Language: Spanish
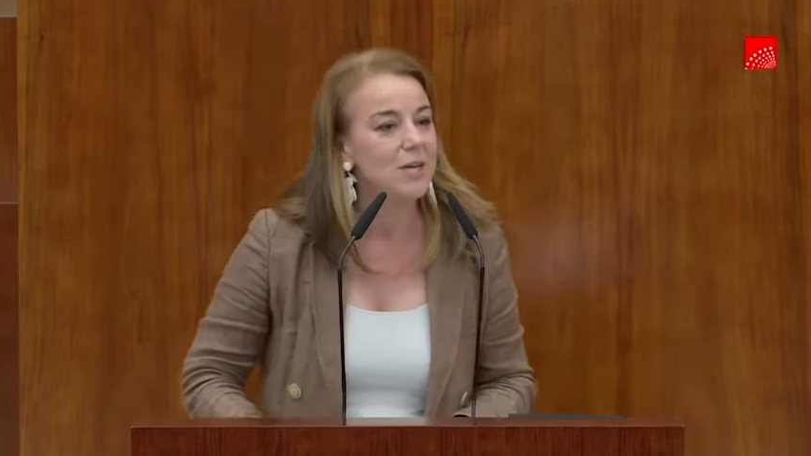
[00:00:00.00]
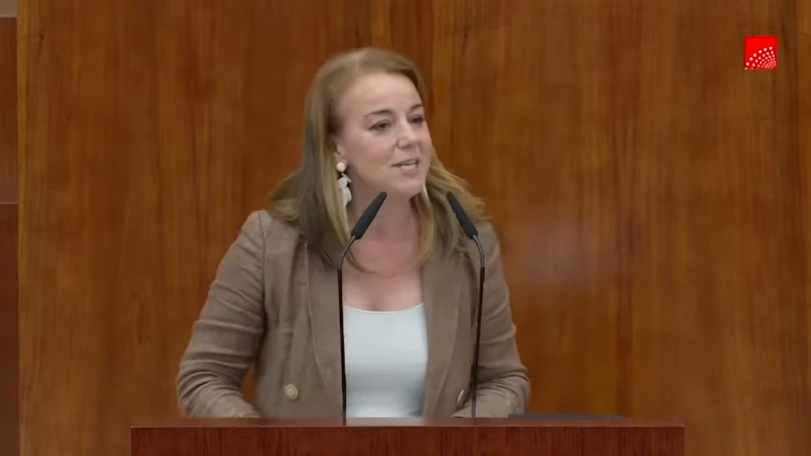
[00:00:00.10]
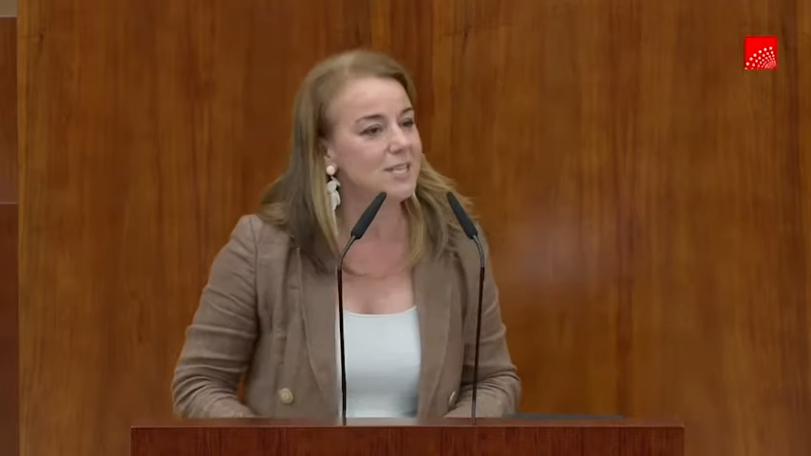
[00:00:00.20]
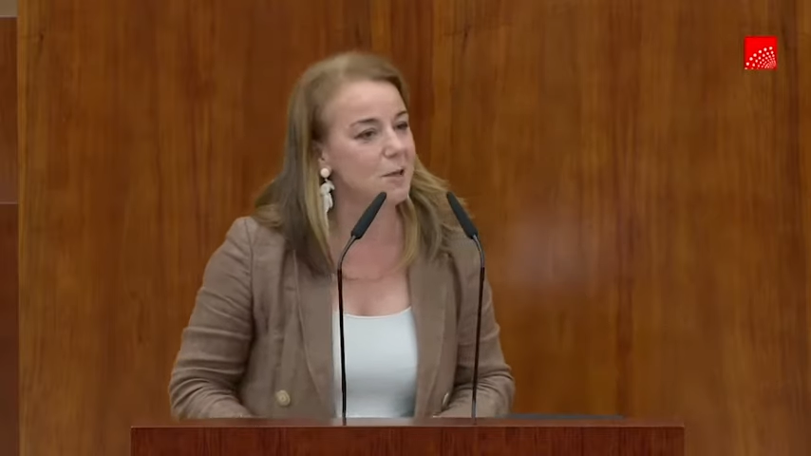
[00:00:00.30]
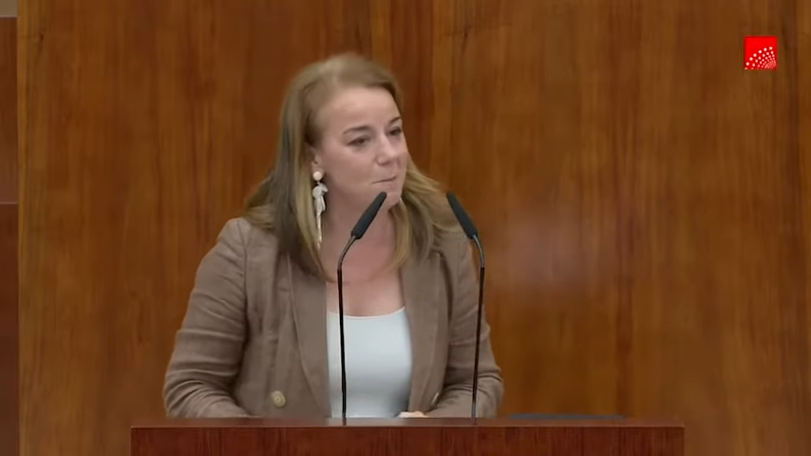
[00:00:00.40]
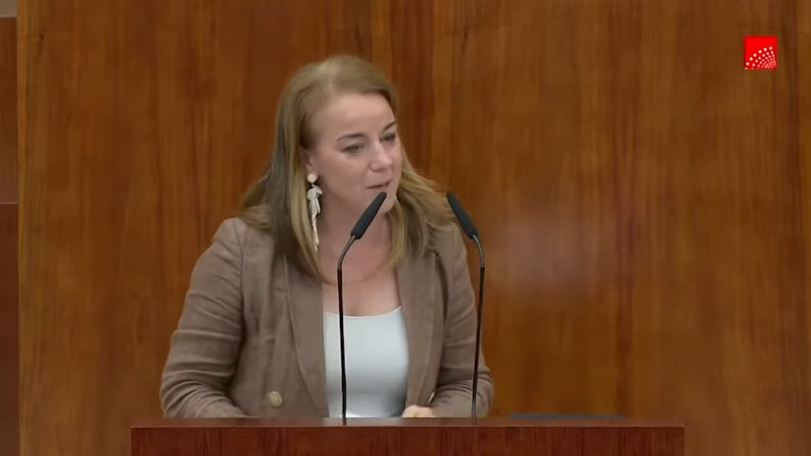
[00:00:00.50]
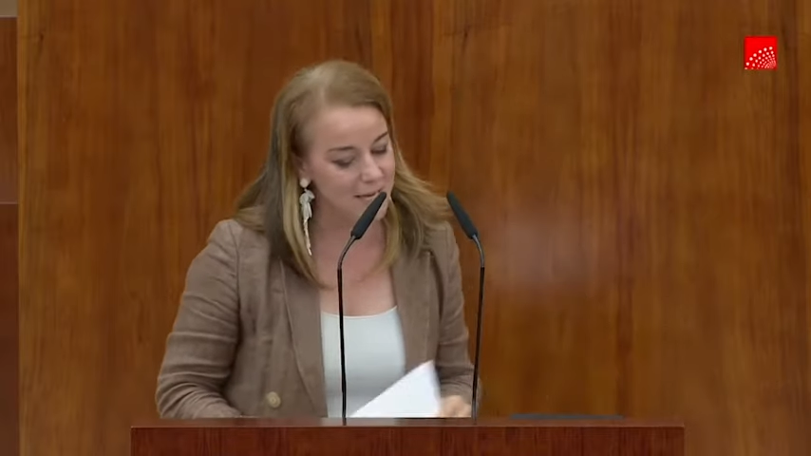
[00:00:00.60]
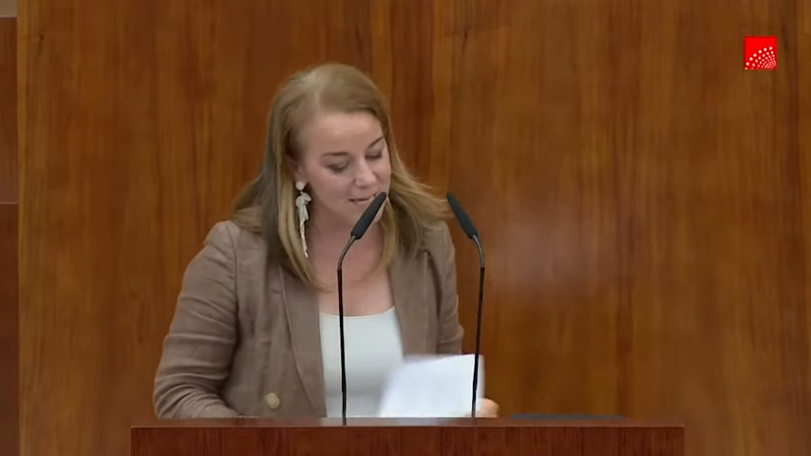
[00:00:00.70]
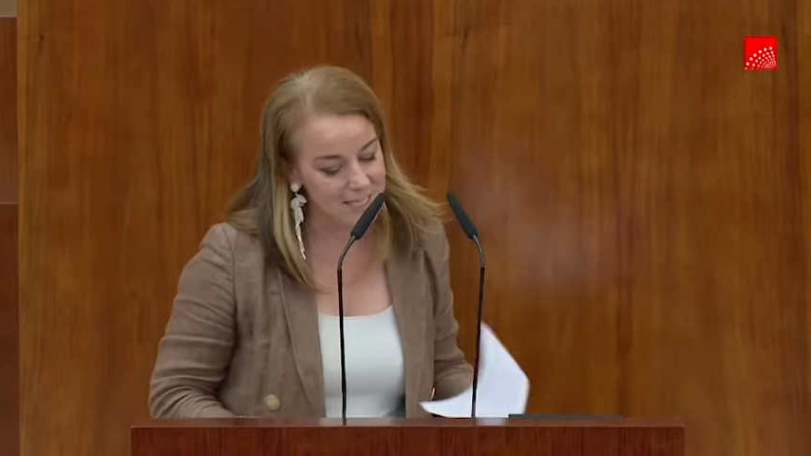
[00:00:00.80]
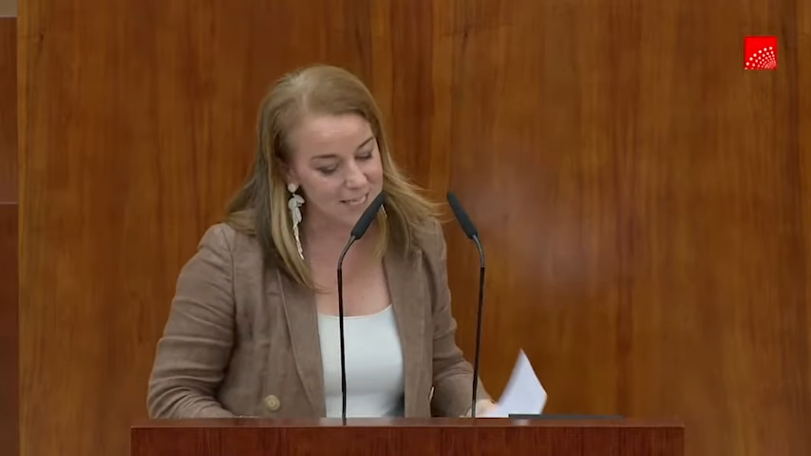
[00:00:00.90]

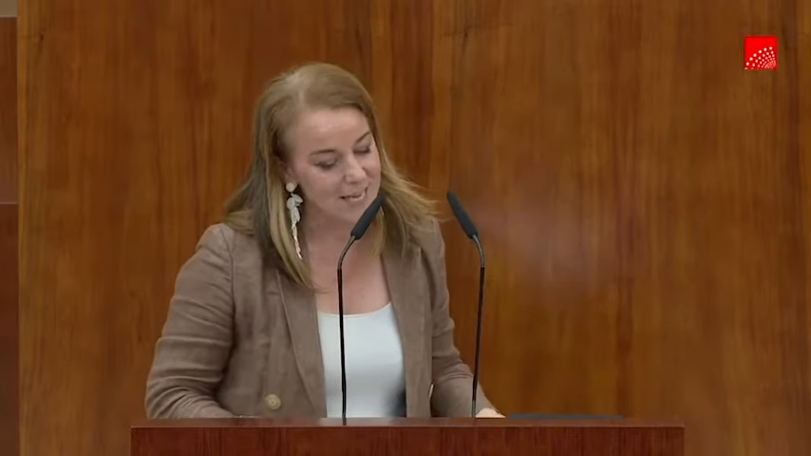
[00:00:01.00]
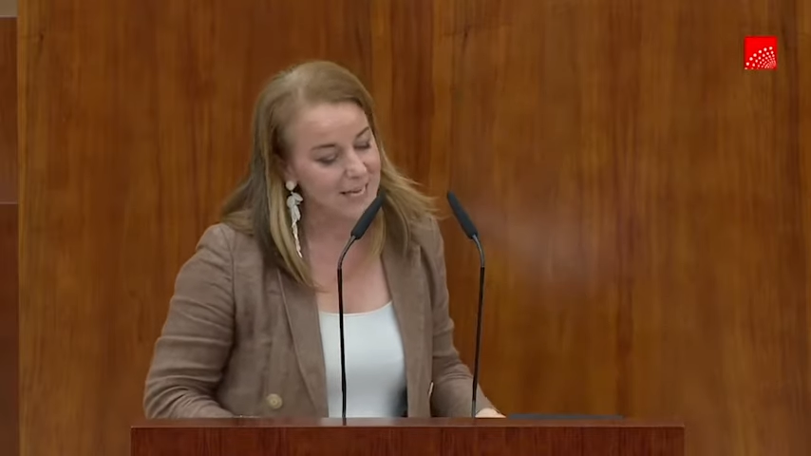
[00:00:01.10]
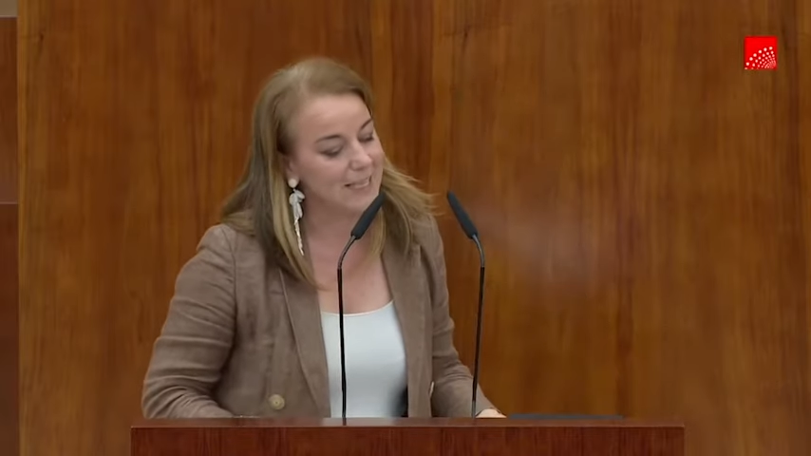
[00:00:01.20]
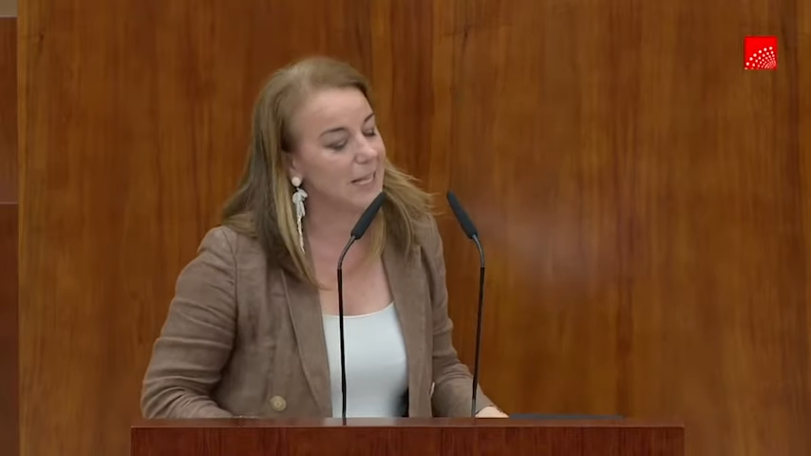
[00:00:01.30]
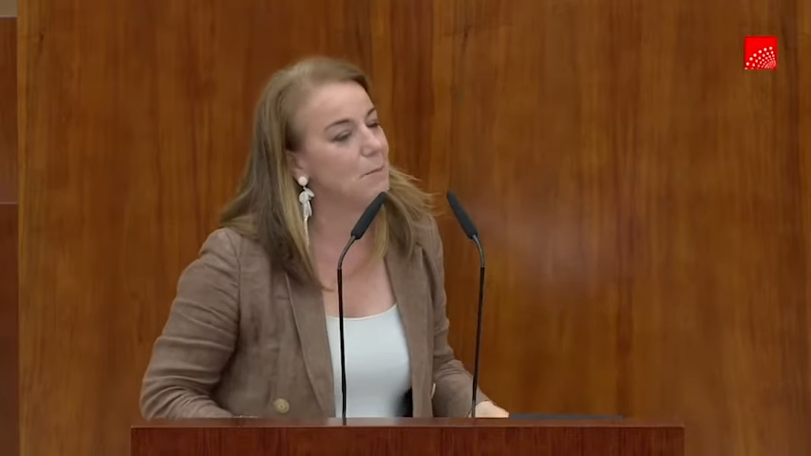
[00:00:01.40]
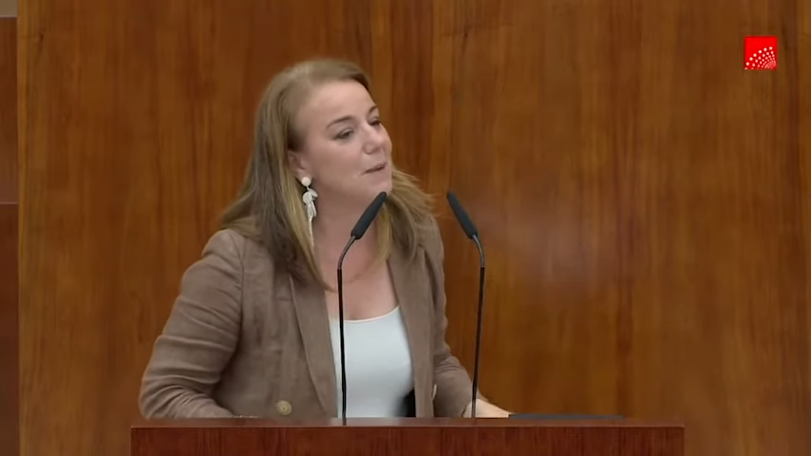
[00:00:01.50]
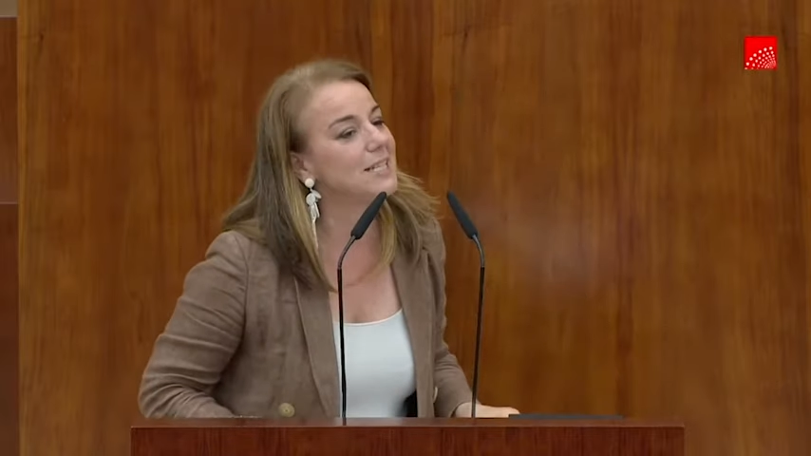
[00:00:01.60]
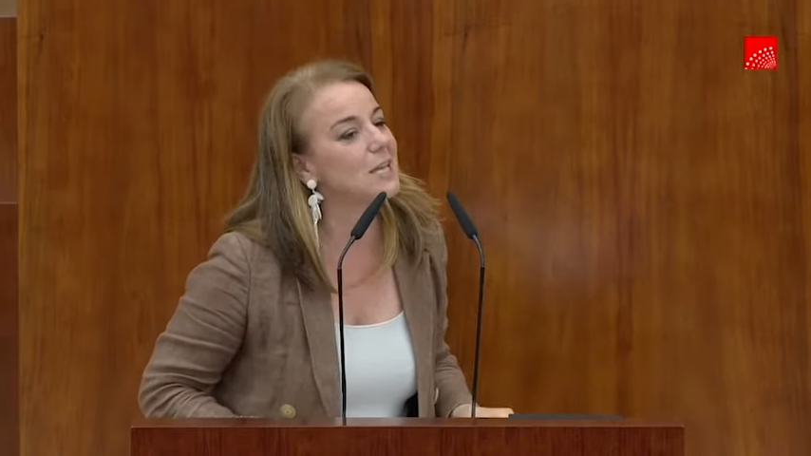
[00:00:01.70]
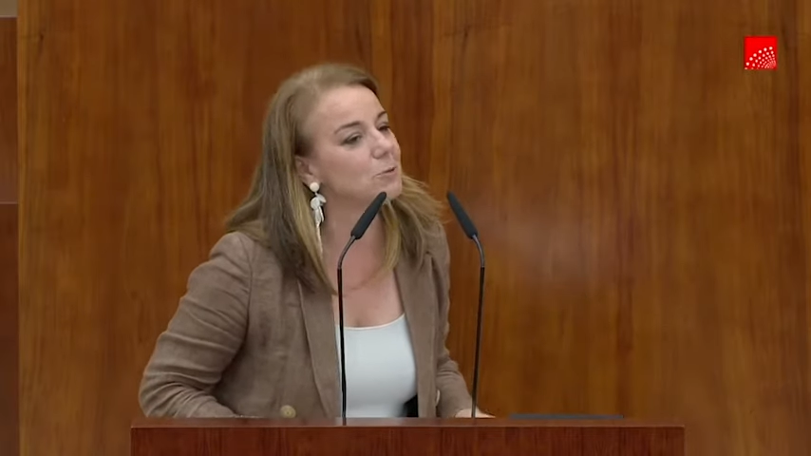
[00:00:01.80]
siempre es del más